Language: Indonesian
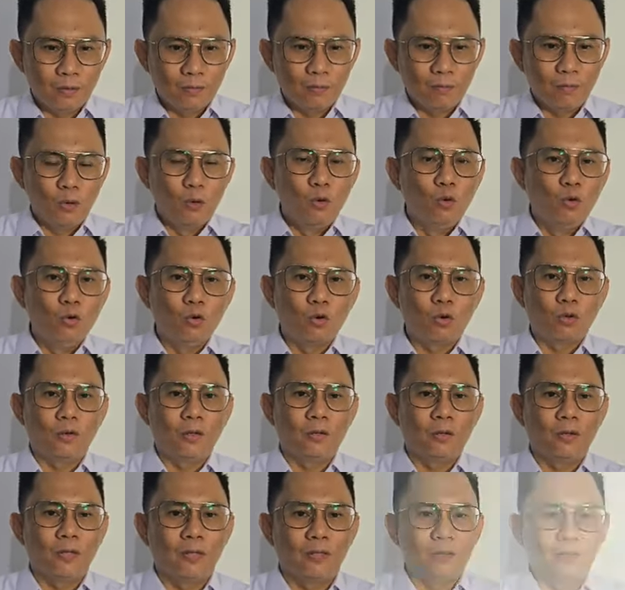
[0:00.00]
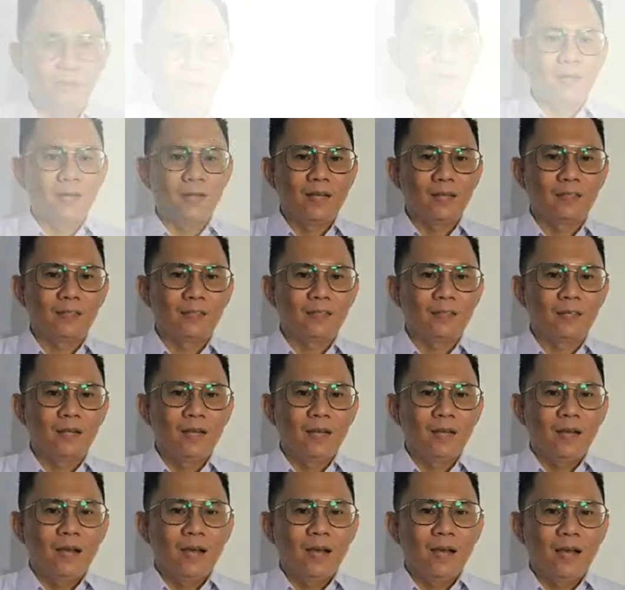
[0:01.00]
menunduk di situ ada
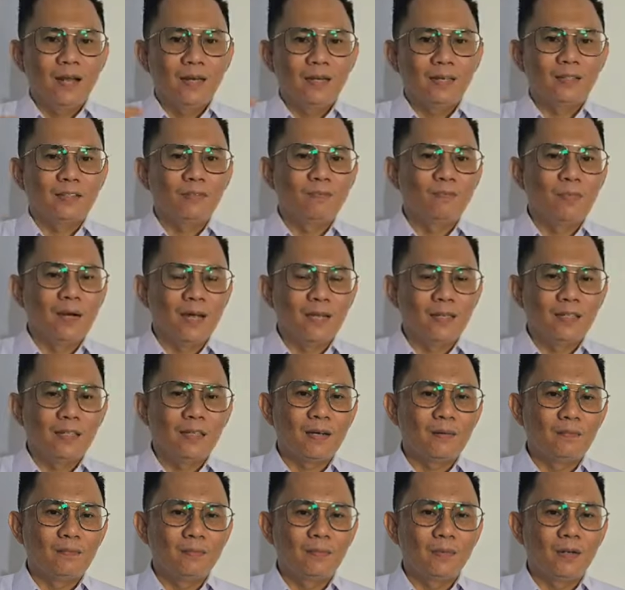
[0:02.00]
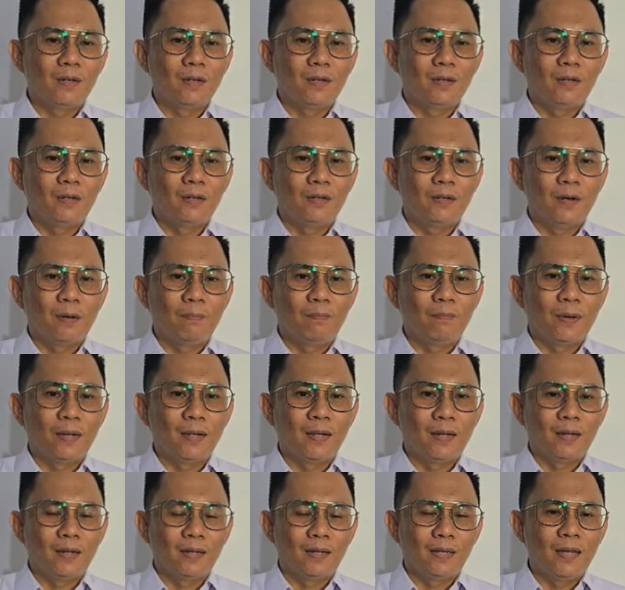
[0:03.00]
ada semacam e, apa
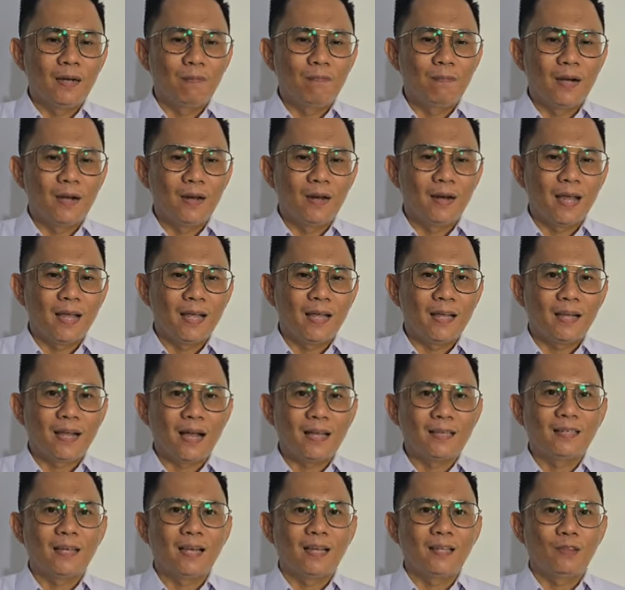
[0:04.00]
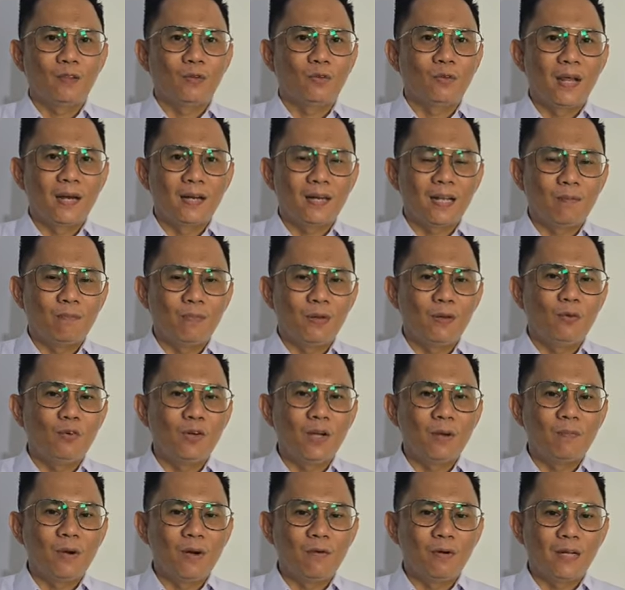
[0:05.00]
ya yang mengenai kaca itu dan kami
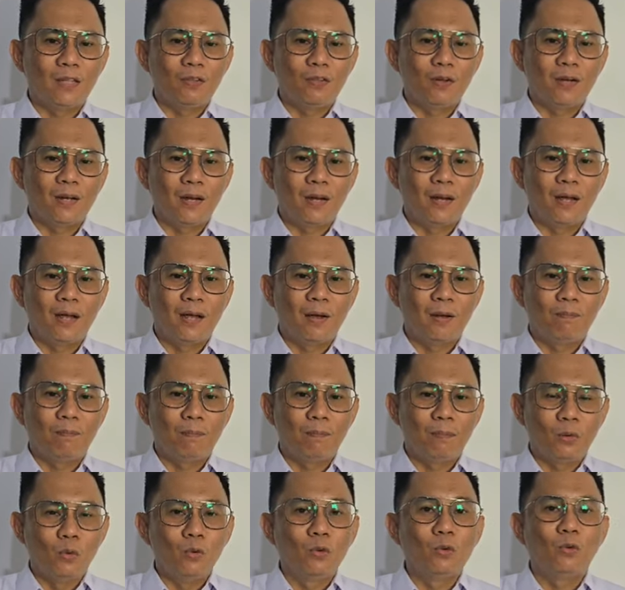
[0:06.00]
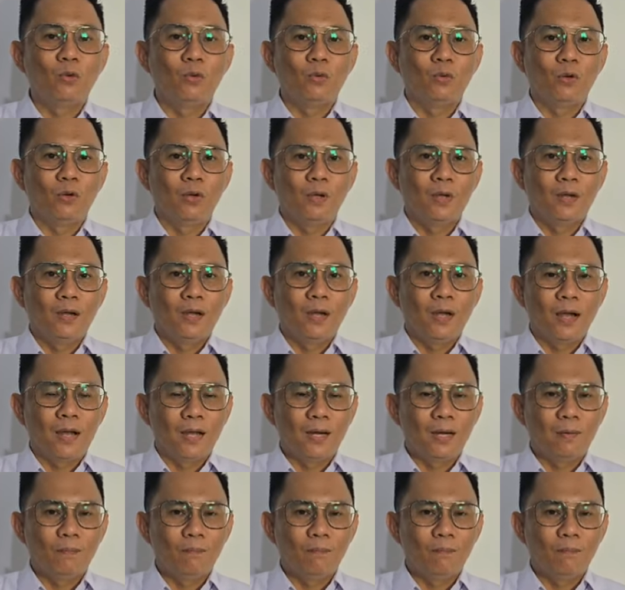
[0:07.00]
duga bahwa itu adalah peluru.